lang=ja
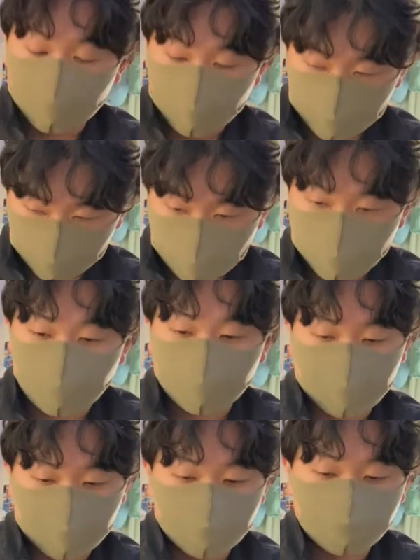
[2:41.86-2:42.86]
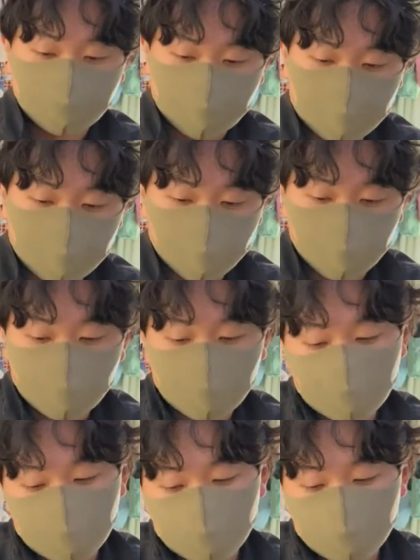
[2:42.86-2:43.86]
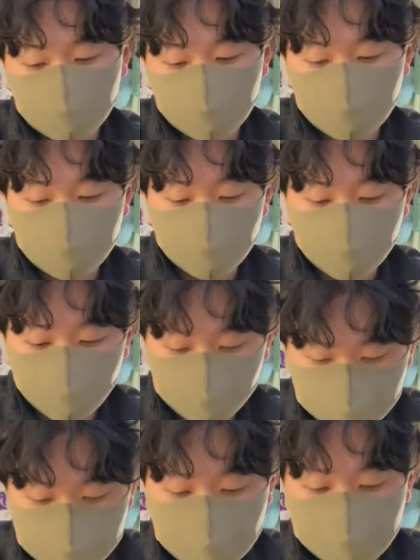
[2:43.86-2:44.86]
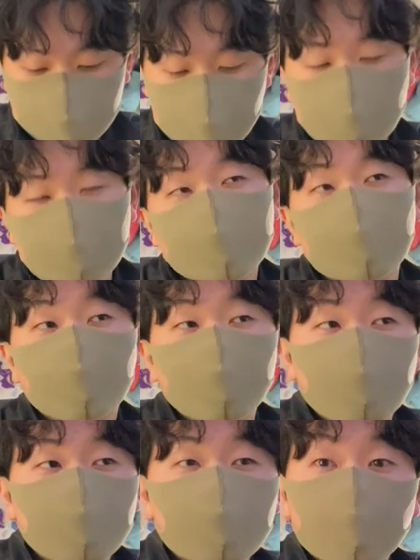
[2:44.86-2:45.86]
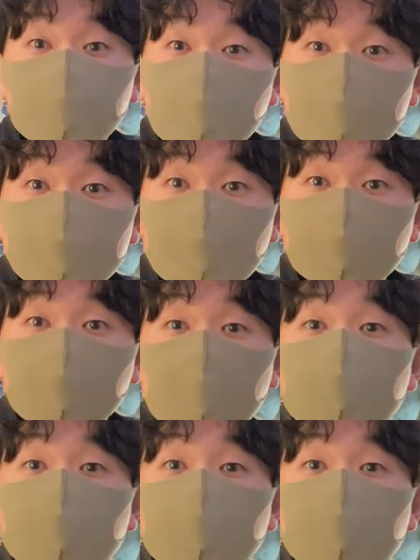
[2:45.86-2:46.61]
他の店舗であのお手伝いしてたんですけども、そのお手伝いのタイ